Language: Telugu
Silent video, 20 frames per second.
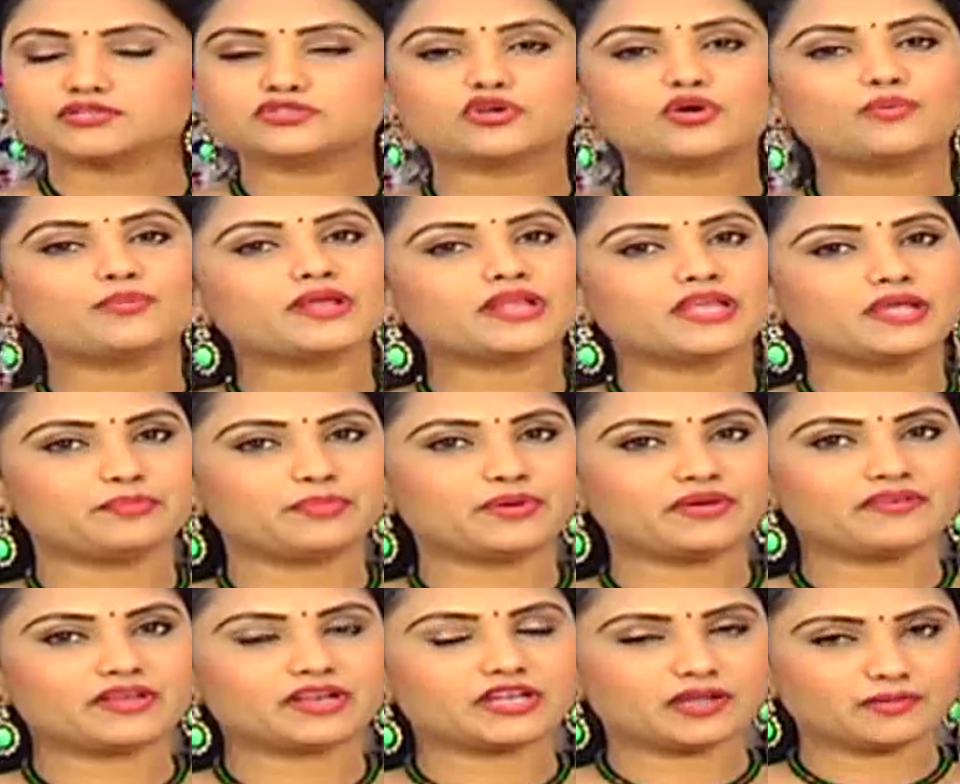సో మరి
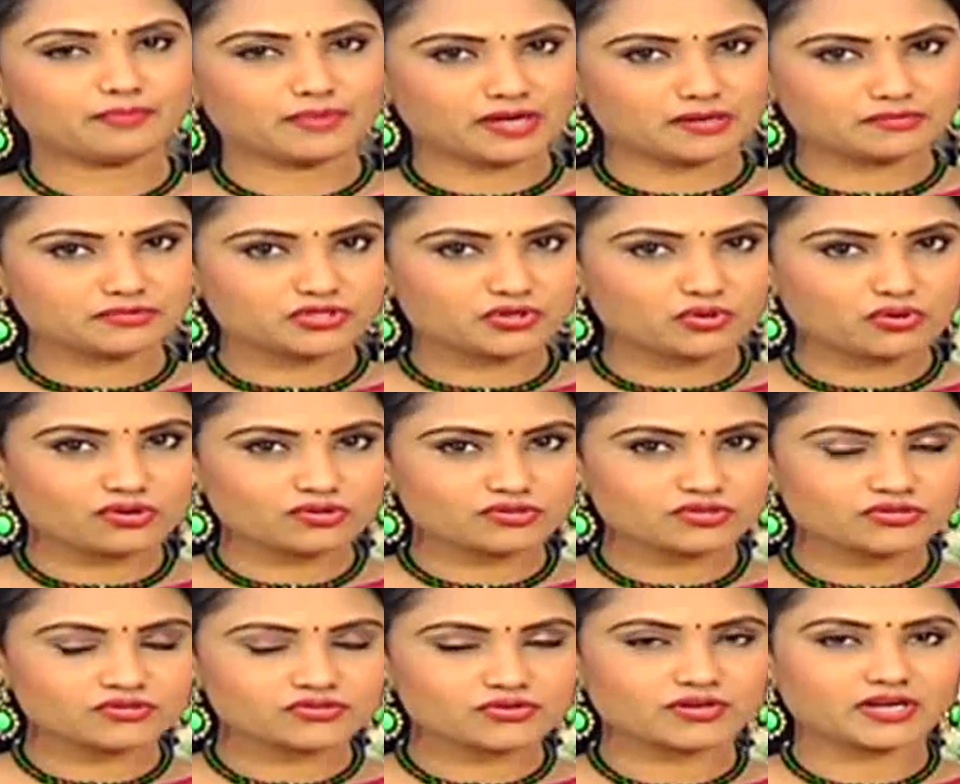ఇప్పటివరకు మనం షోలో
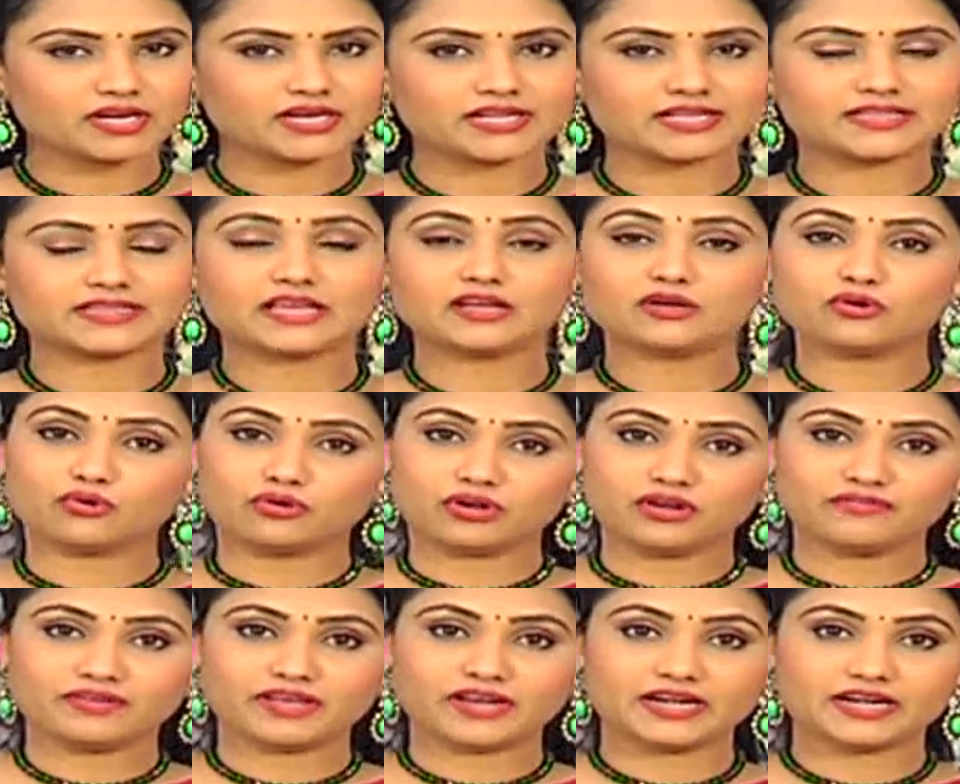చూసుకున్నట్టయితే
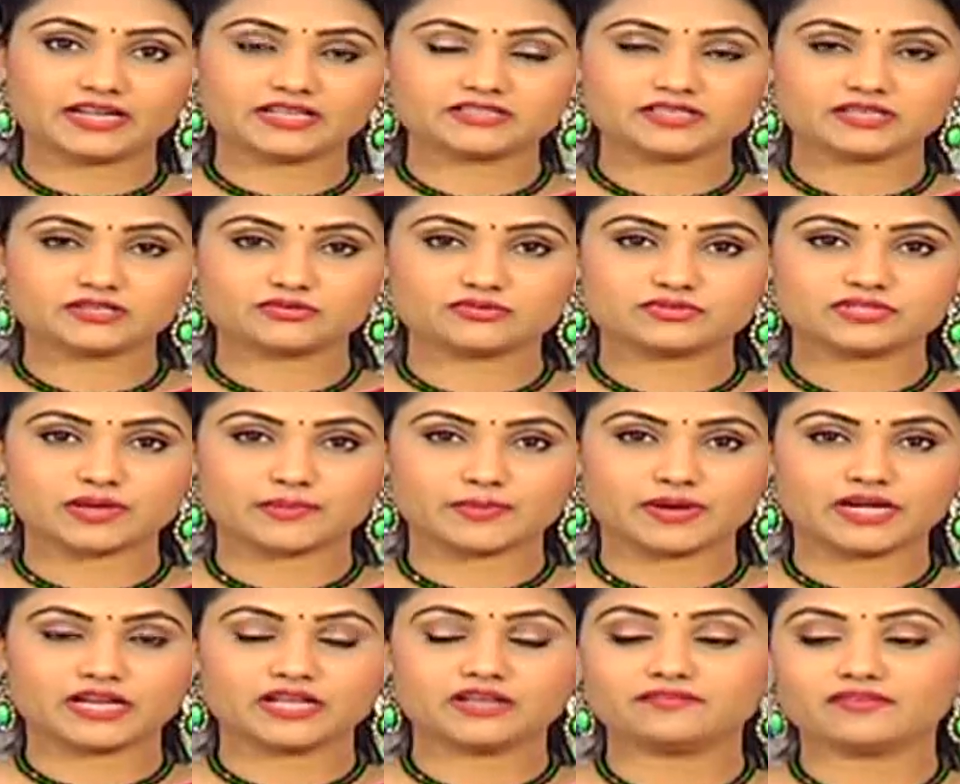కొన్ని వెరైటీసే
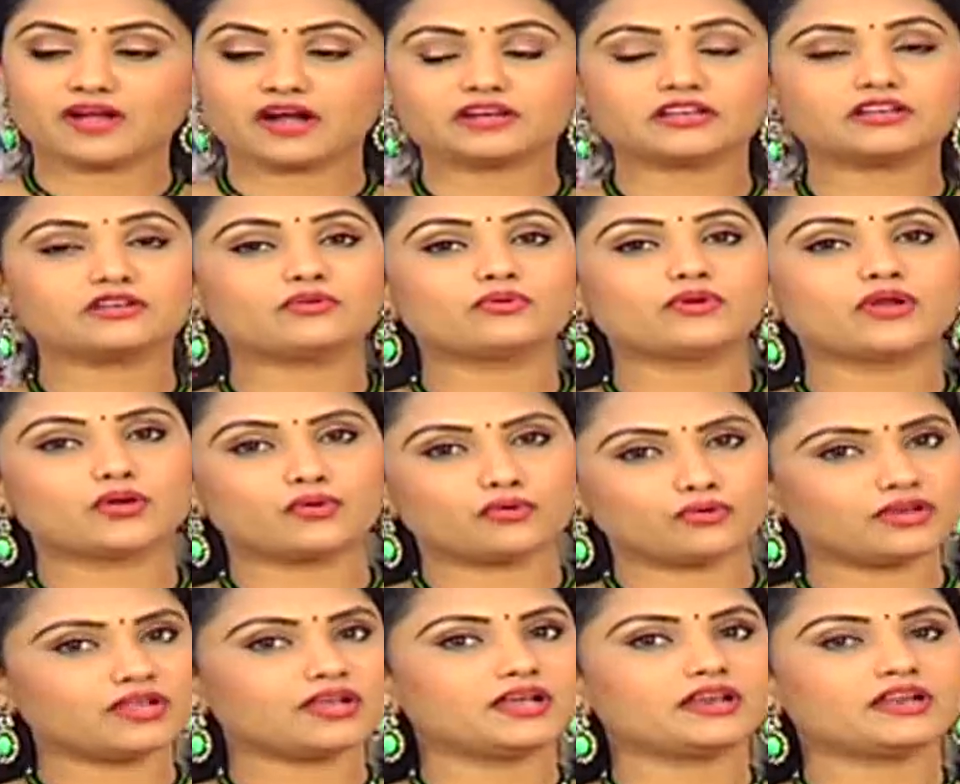చూసామండి వాటిలో కూడా
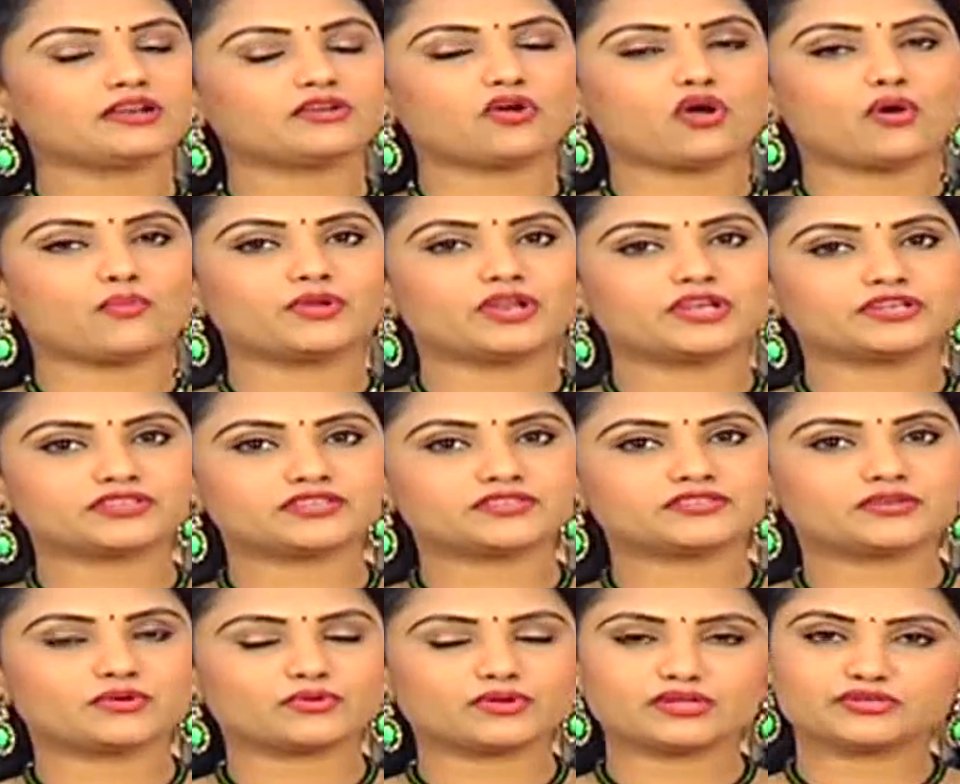కొన్ని కలర్
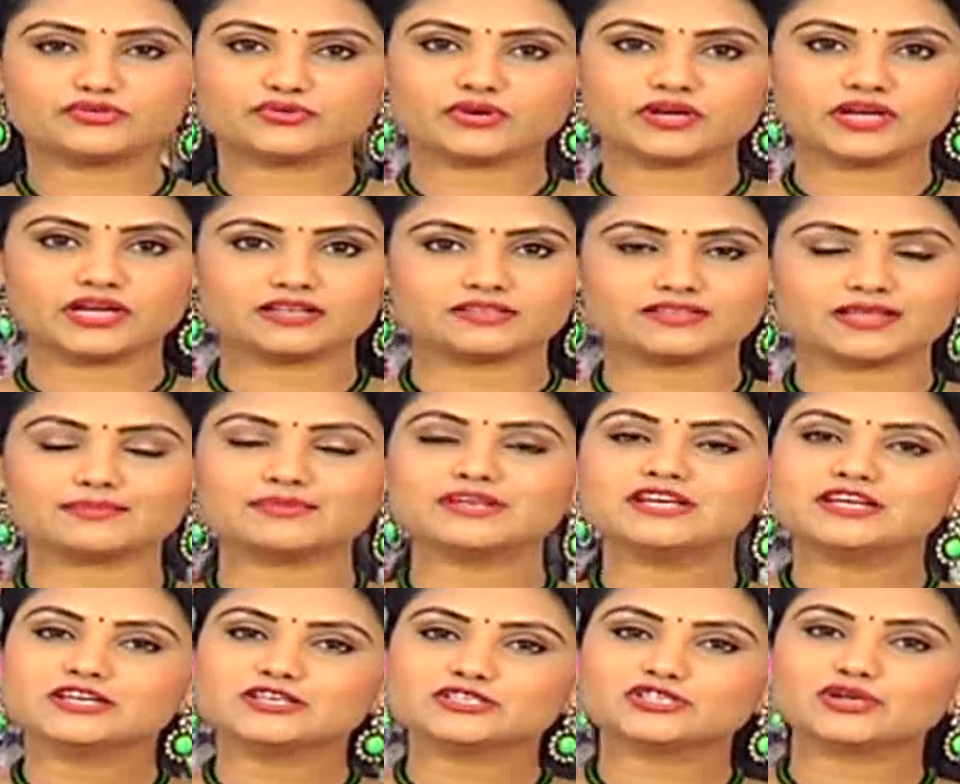కాంబినేషన్స్లోనే చూడగలుగుతాం
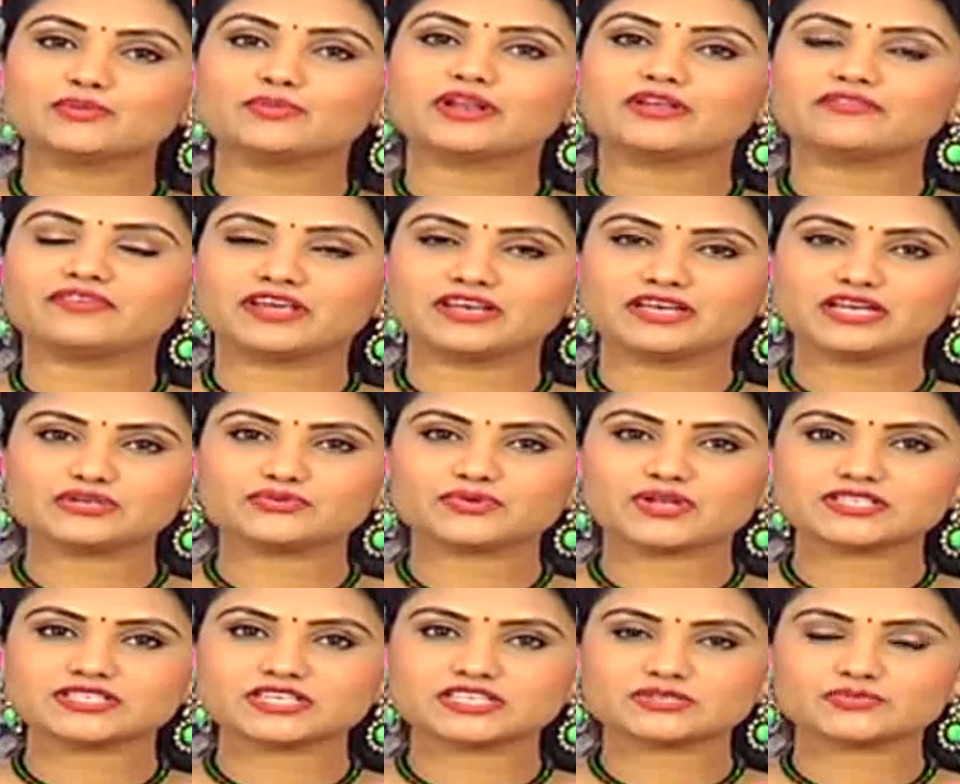సో మరి
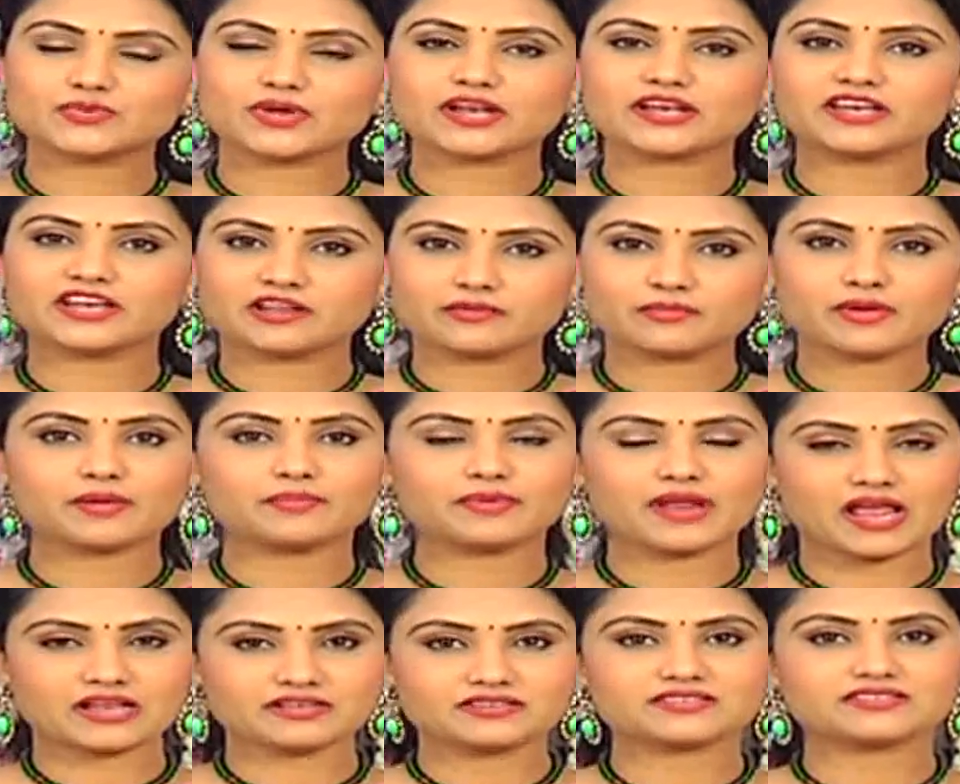విఘ్నేశ్వర సిల్క్స్ వారి నియర్ బై
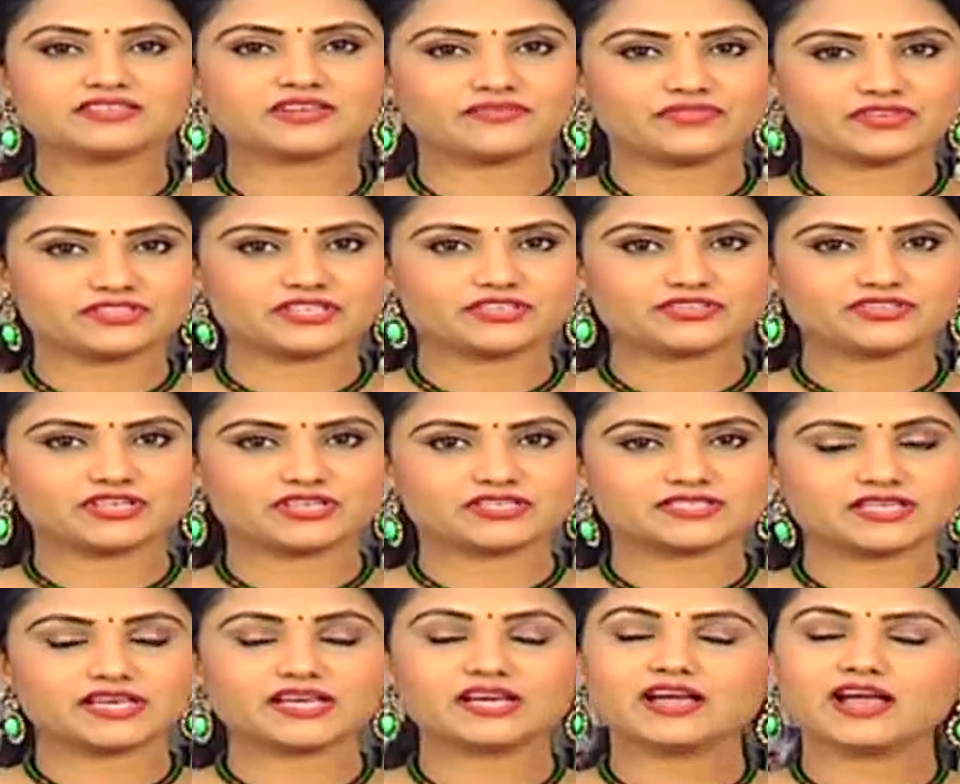బ్రాంచెస్ని విజిట్
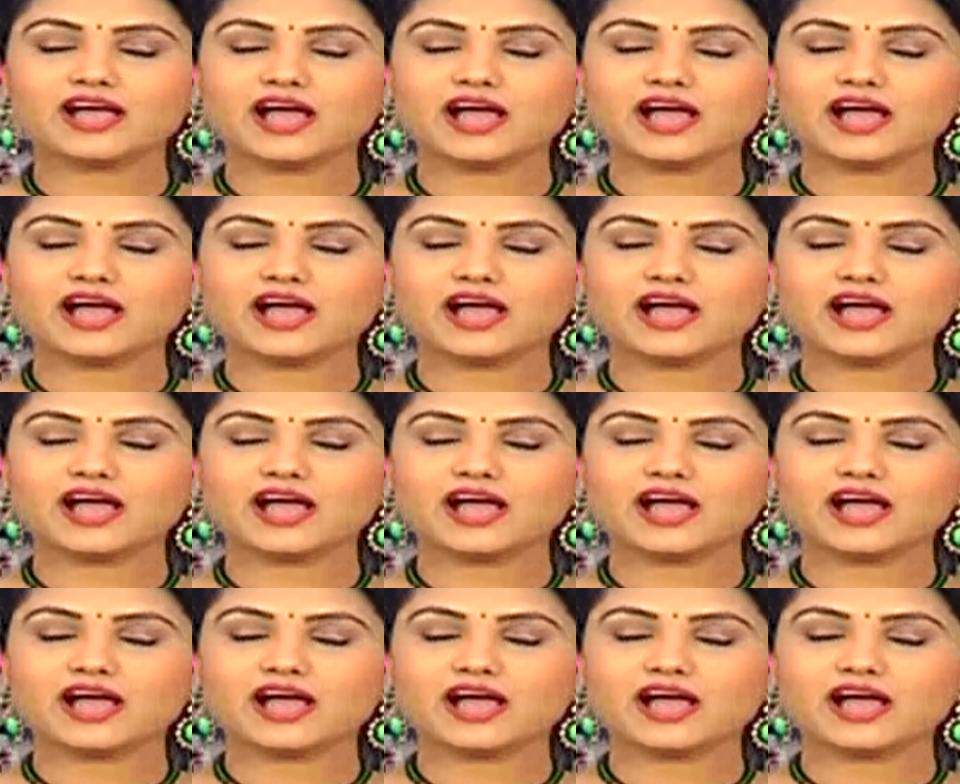చేస్తే